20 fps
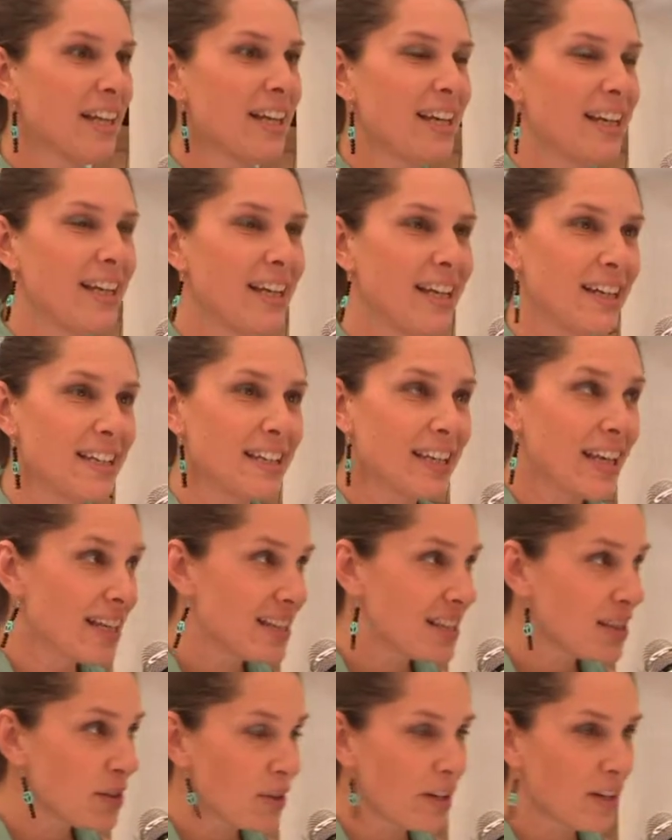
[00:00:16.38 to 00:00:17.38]
eh, che è
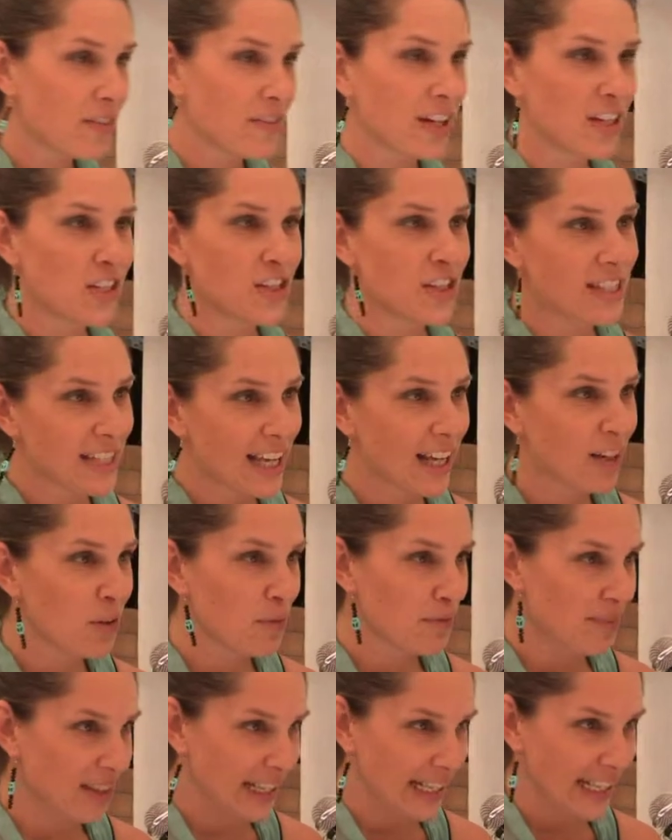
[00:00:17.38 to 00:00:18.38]
situata fra Genzano e
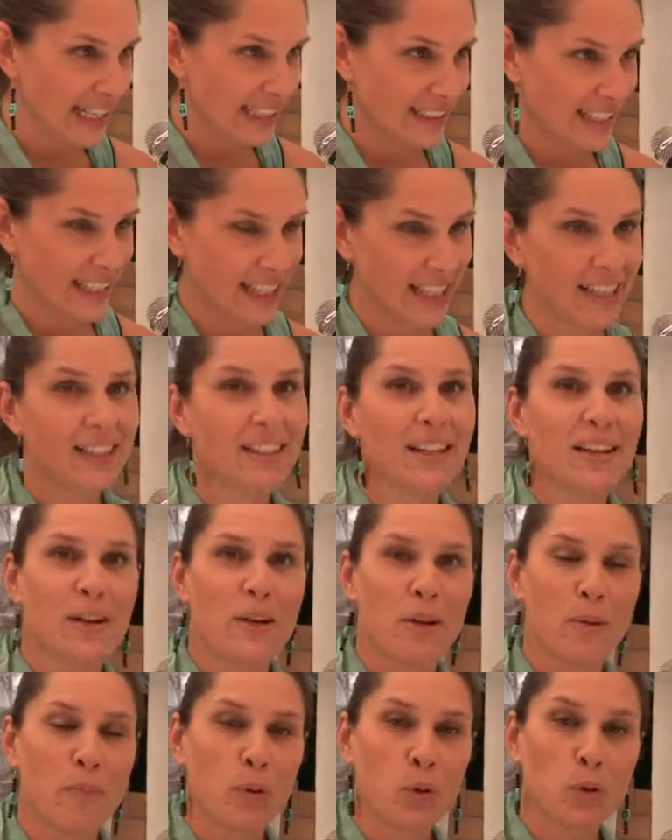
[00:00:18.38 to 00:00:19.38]
Velletri.
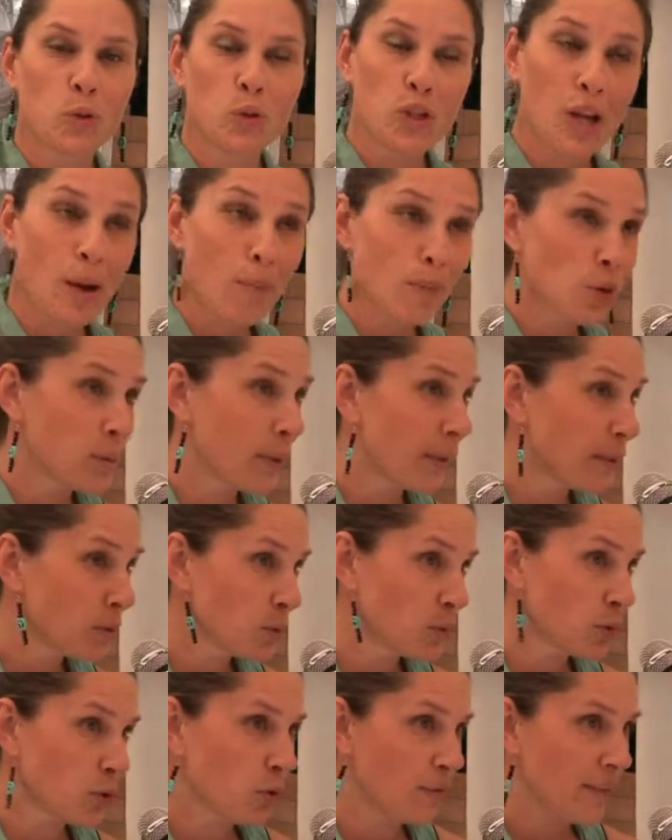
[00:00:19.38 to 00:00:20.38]
Eh, produciamo
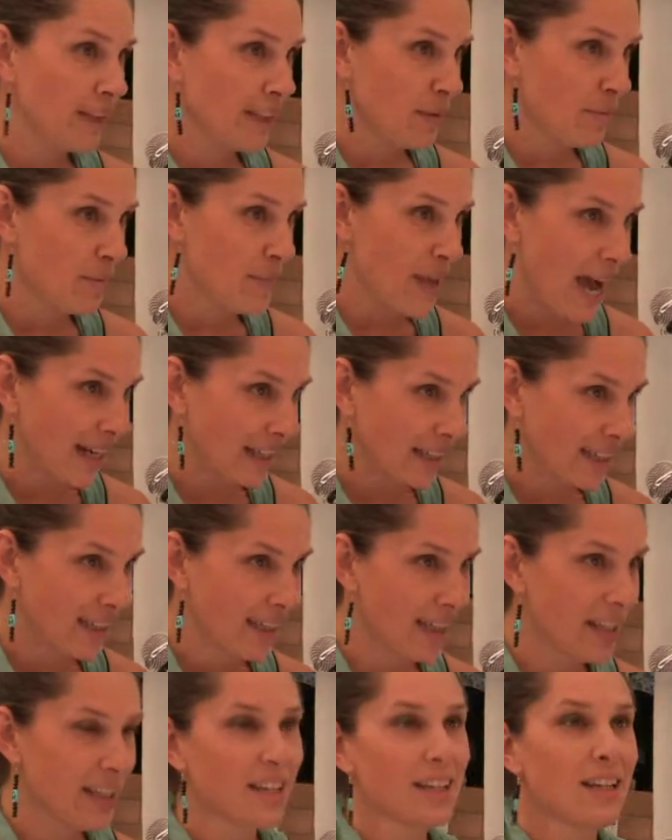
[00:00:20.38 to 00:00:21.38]
soprattutto vini bianchi,
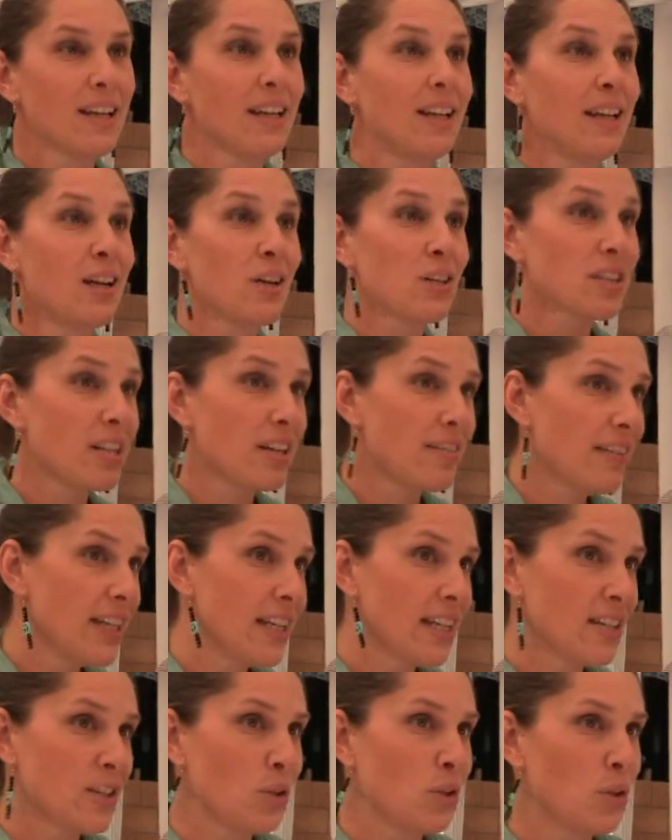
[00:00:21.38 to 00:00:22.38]
le nostre
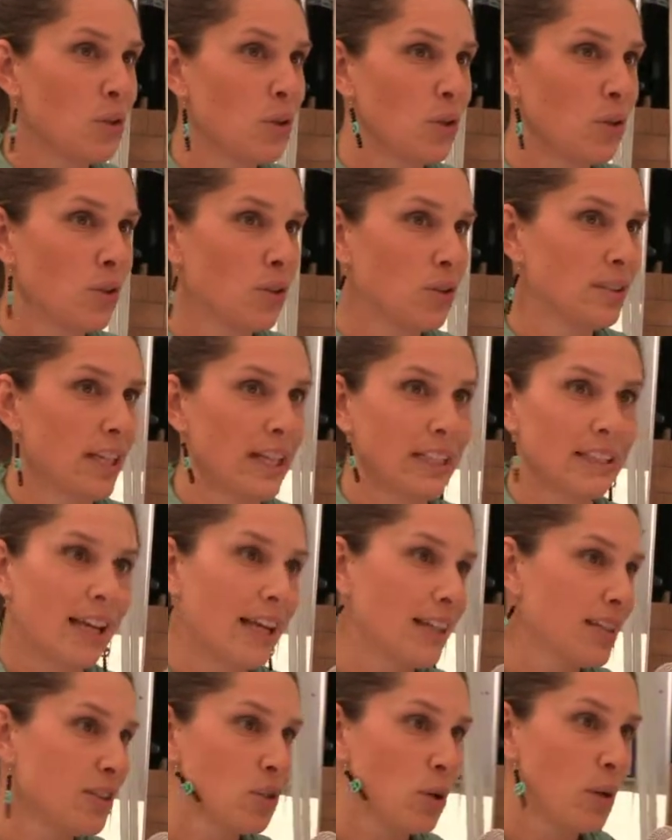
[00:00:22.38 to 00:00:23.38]
vigne sono
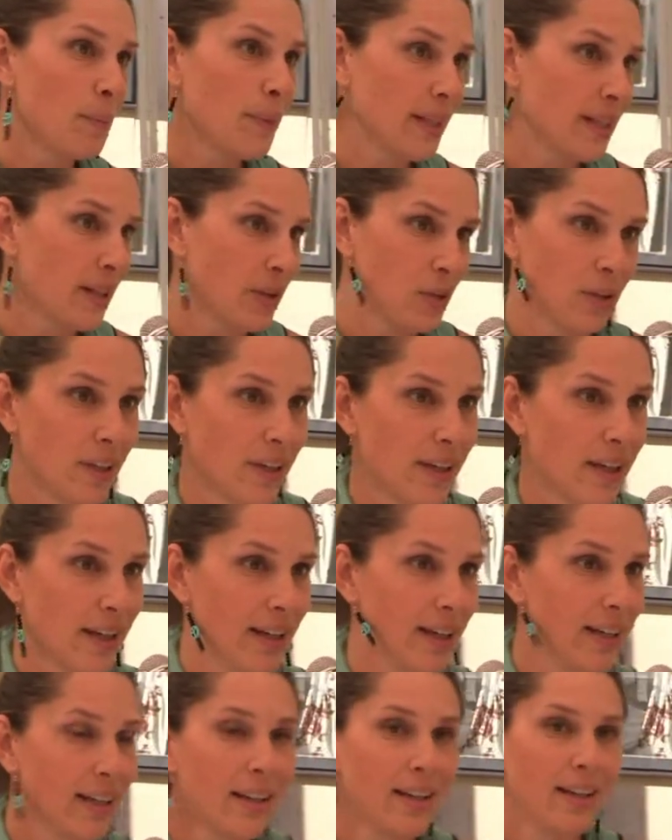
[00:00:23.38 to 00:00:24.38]
trattate solamente con eh,
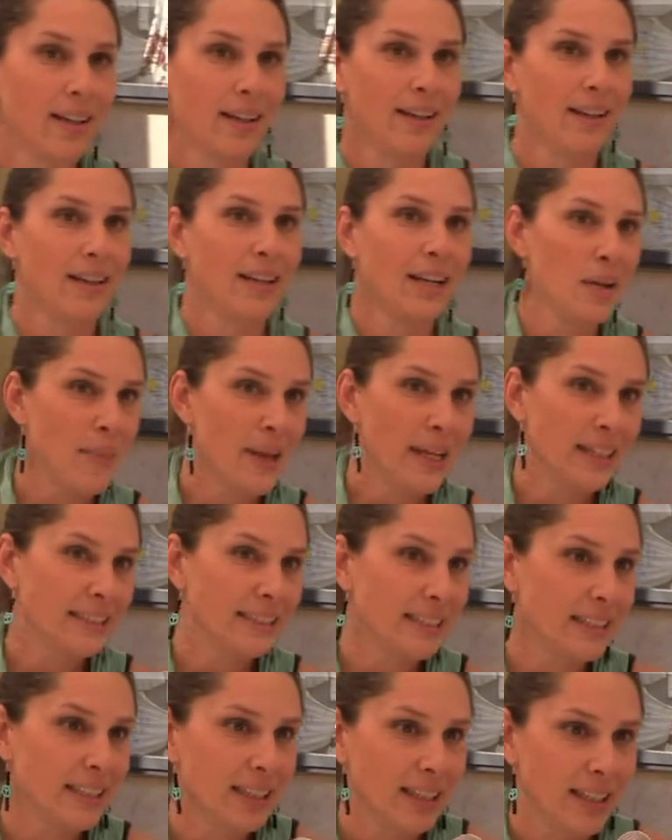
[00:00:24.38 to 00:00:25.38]

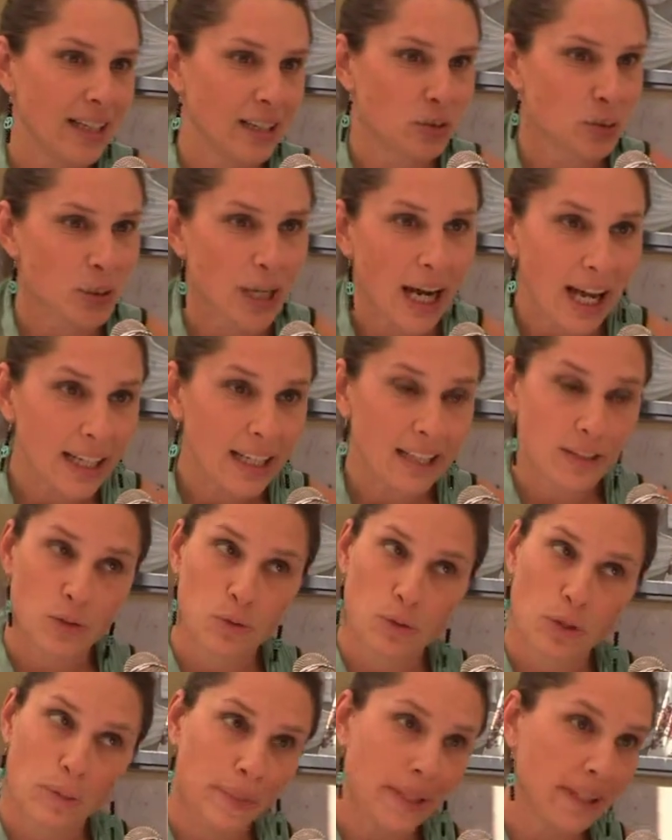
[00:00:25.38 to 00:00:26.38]
elementi naturali,
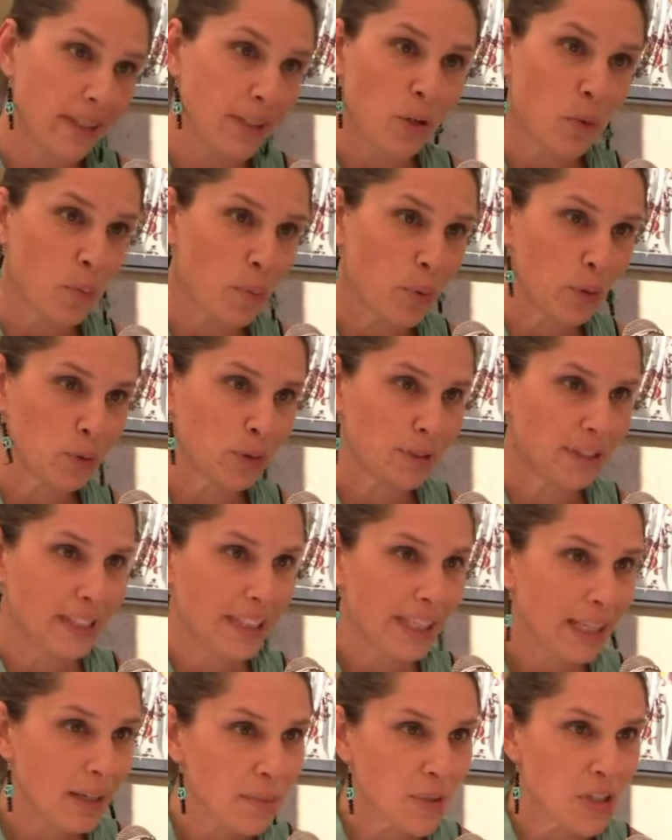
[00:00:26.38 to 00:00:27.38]
assolutamente non prodotti
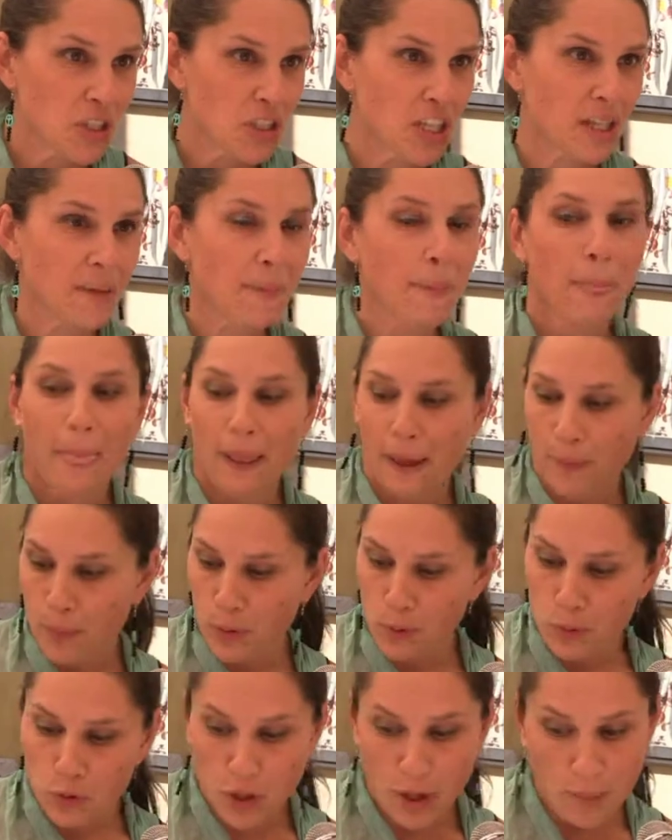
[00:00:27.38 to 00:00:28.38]
chimici.
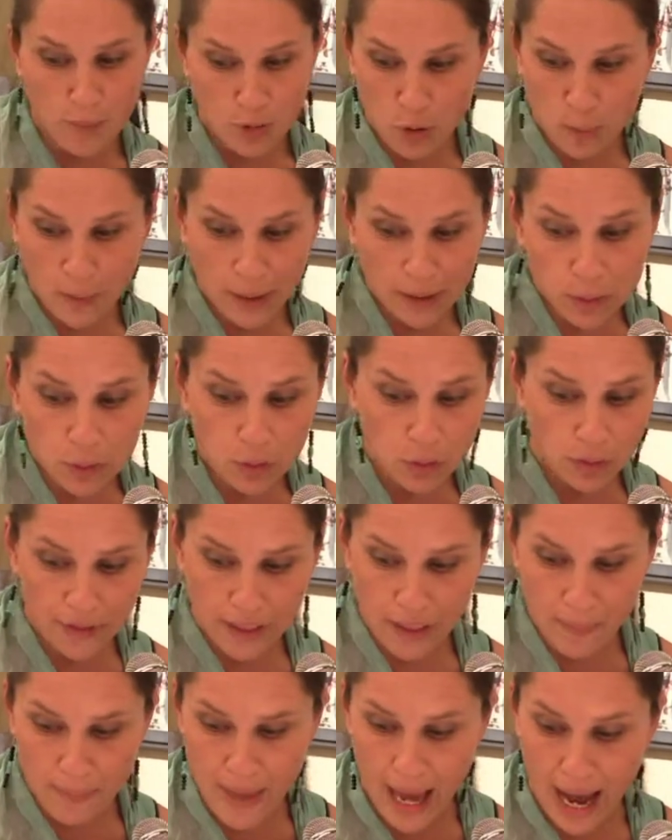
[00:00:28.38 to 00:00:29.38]
Produciamo soprattutto
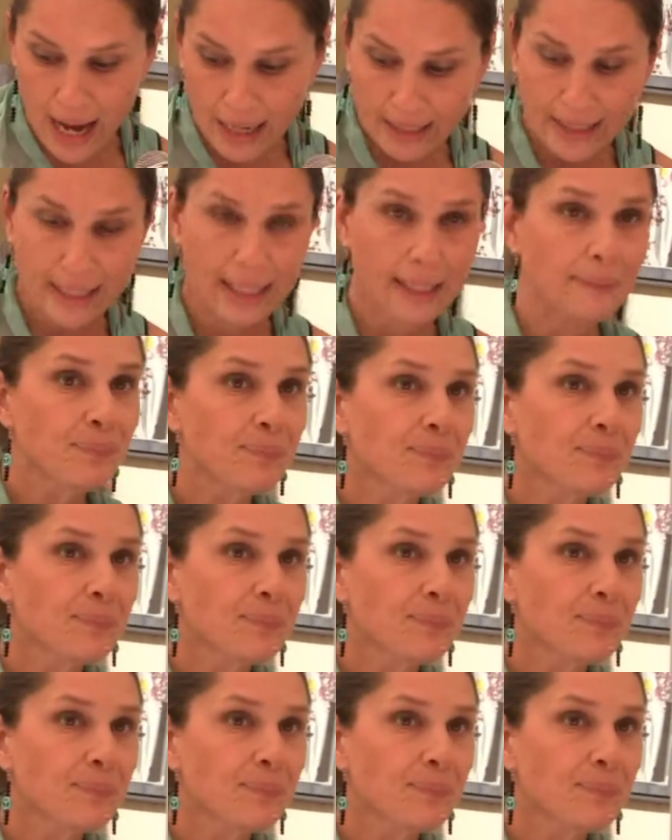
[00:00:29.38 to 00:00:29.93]
vini bianchi